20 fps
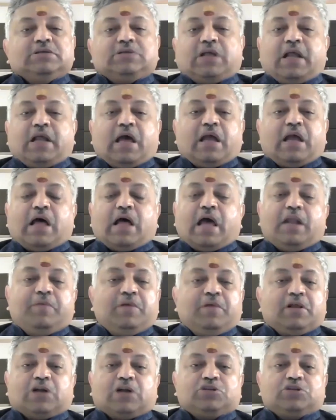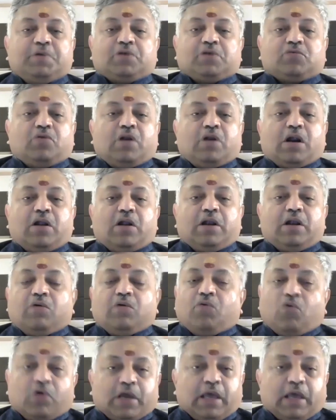సరే ఆయన ఆయన మీద ఖర్చు పెట్టుకున్నాడు అంటే
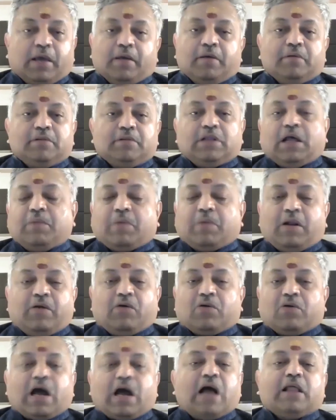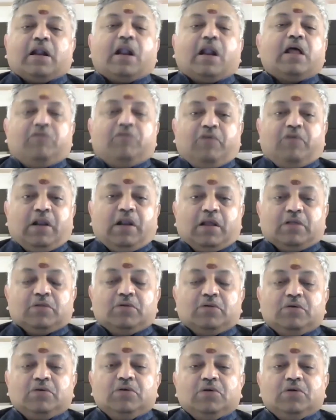ఓకే దాన్ని మనం ఎవరు కాదనడానికి వీల్లేదు